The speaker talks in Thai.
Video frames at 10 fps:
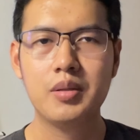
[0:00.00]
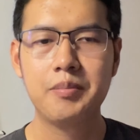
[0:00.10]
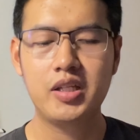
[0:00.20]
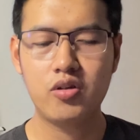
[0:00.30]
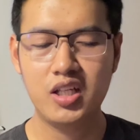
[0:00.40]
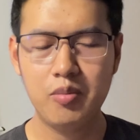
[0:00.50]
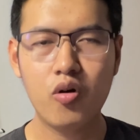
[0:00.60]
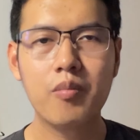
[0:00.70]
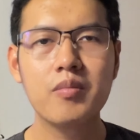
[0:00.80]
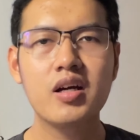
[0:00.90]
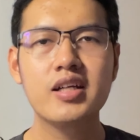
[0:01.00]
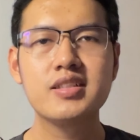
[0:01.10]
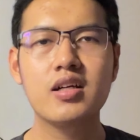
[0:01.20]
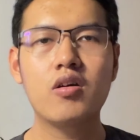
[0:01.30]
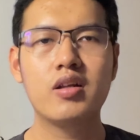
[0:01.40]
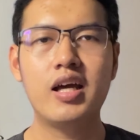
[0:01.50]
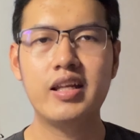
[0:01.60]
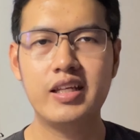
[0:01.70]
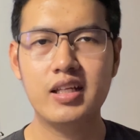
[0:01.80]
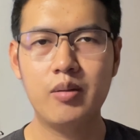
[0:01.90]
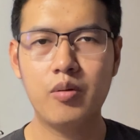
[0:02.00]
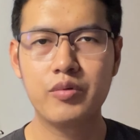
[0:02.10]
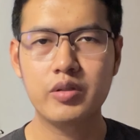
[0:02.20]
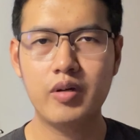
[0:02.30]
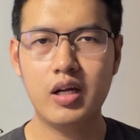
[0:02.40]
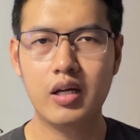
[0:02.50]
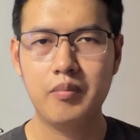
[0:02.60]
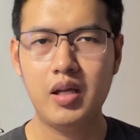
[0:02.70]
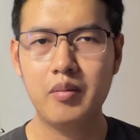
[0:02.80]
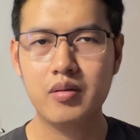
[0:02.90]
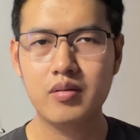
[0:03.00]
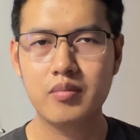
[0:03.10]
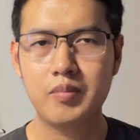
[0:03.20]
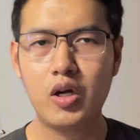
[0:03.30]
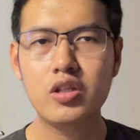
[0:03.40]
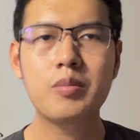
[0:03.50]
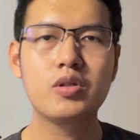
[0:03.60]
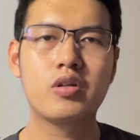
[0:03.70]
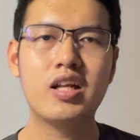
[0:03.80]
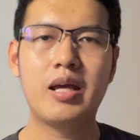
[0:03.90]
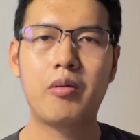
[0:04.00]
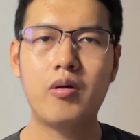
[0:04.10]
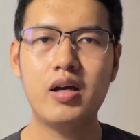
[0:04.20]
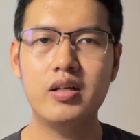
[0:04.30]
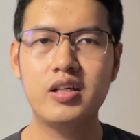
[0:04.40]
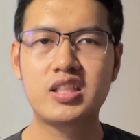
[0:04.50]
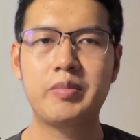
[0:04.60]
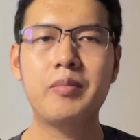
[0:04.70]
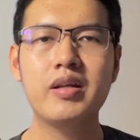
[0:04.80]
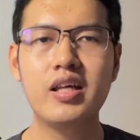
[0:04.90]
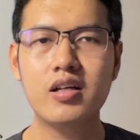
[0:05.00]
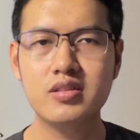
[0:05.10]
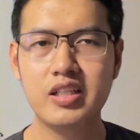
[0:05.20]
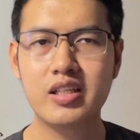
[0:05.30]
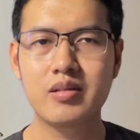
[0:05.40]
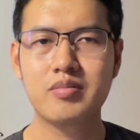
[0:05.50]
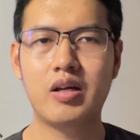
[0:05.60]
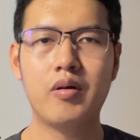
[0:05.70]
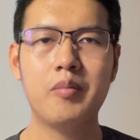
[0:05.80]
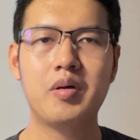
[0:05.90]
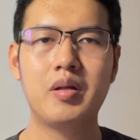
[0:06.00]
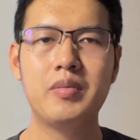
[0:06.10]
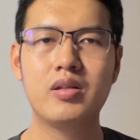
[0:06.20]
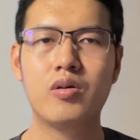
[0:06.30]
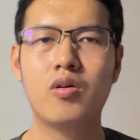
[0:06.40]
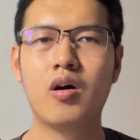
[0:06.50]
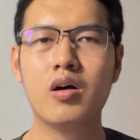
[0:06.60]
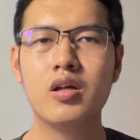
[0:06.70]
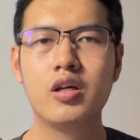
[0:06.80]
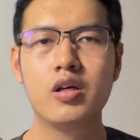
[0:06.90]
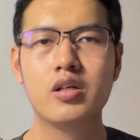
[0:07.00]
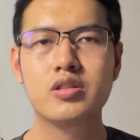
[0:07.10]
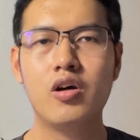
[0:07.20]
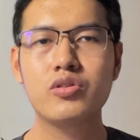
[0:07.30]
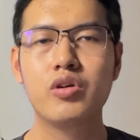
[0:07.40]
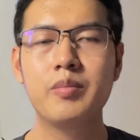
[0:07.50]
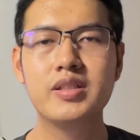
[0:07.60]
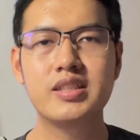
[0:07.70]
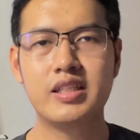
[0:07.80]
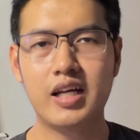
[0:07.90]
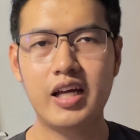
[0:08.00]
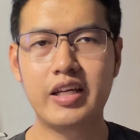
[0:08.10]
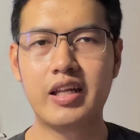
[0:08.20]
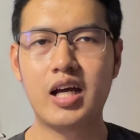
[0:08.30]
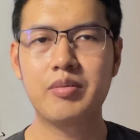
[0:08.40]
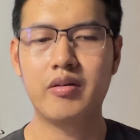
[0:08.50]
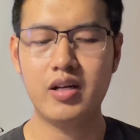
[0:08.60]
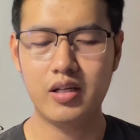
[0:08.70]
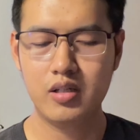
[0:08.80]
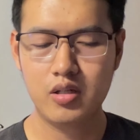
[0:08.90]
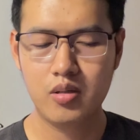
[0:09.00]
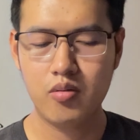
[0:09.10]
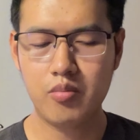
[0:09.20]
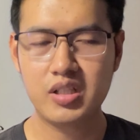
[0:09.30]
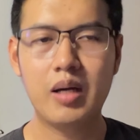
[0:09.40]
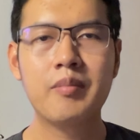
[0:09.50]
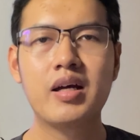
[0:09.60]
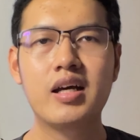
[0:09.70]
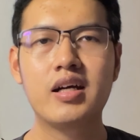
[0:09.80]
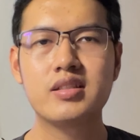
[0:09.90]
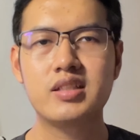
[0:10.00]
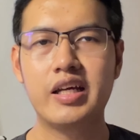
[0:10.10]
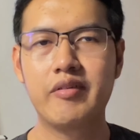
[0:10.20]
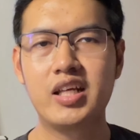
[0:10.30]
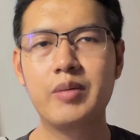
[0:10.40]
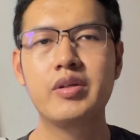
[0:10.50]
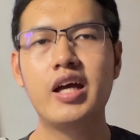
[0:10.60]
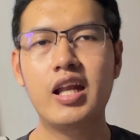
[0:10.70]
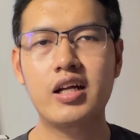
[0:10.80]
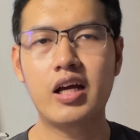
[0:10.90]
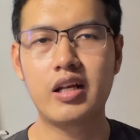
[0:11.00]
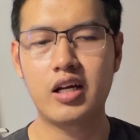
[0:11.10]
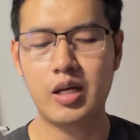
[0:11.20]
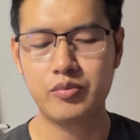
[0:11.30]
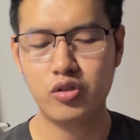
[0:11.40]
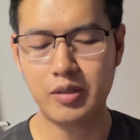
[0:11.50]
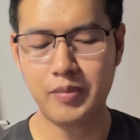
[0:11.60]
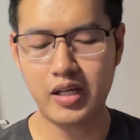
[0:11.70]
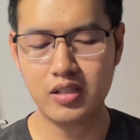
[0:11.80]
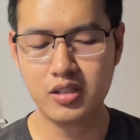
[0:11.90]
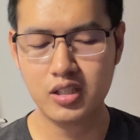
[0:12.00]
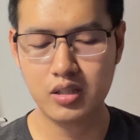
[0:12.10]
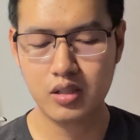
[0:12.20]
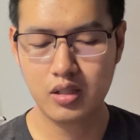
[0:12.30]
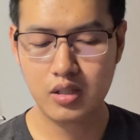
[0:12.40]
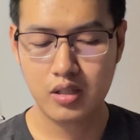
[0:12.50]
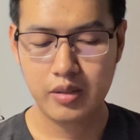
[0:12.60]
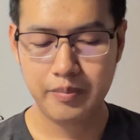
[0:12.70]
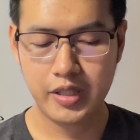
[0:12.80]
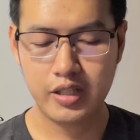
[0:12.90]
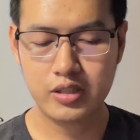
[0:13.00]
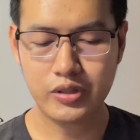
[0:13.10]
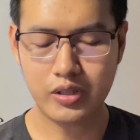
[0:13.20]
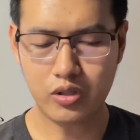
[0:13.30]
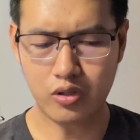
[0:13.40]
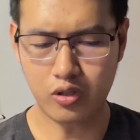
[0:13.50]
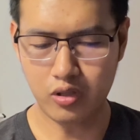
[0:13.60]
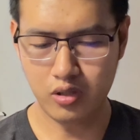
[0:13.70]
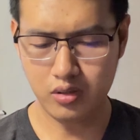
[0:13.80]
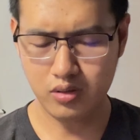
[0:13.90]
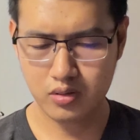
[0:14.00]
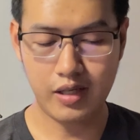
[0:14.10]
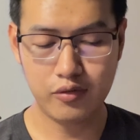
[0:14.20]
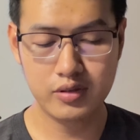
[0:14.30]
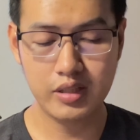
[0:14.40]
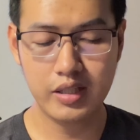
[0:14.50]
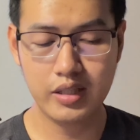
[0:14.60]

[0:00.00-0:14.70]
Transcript: มีตัวที่ผมเคยเจอก่อนหน้านี้ แล้วผมรู้สึกว่ามันไม่ค่อยตอบโจทย์เท่าไหร่เพราะว่า1สเปคมันดีก็จริงแต่ว่ามันไม่มีตัวของช่อง USB-C ให้นะครับ แต่ว่าผมจะมาใส่ในคลิปนี้ให้แล้วกันนะครับ ตัวถัดไปก็คือเป็นในส่วนของ LG